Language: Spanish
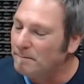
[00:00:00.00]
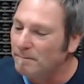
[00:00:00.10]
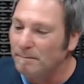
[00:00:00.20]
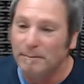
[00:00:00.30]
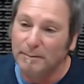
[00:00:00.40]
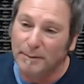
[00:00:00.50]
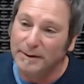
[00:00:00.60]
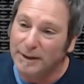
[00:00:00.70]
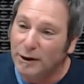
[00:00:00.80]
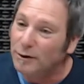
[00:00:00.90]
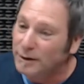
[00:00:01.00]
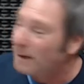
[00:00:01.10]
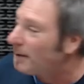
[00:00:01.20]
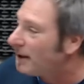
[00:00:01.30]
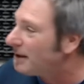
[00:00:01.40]
mis hijos
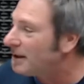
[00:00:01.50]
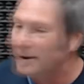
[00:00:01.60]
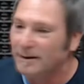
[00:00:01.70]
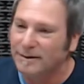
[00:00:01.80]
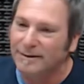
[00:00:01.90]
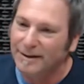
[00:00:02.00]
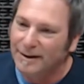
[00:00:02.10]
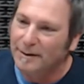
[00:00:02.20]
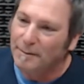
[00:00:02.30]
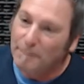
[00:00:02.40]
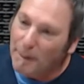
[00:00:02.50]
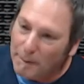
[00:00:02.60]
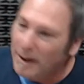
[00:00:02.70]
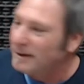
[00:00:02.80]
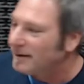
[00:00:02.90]
ya me dicen,
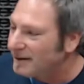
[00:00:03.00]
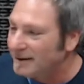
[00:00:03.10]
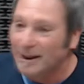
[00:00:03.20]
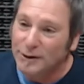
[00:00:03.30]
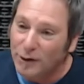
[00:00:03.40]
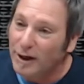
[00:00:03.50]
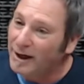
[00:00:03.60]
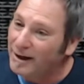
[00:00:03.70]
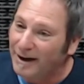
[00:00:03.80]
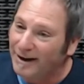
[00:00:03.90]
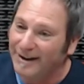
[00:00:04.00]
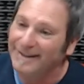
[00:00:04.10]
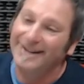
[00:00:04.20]
papá, ya es hora de que crezcas.